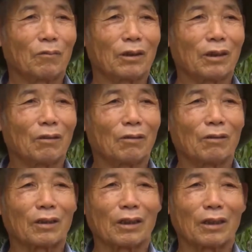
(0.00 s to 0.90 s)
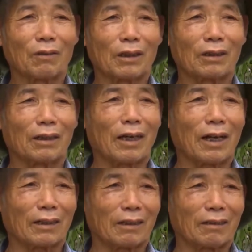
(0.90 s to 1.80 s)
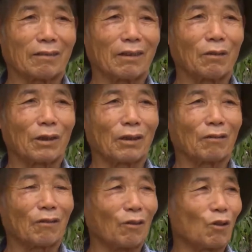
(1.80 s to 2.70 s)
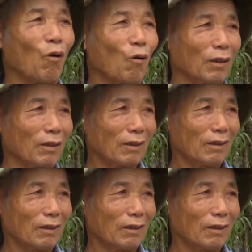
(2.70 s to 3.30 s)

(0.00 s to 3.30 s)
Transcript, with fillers: nhưng nhiều khi là phải sửa lại cho nó nhiều khi nó nó có đổ nữa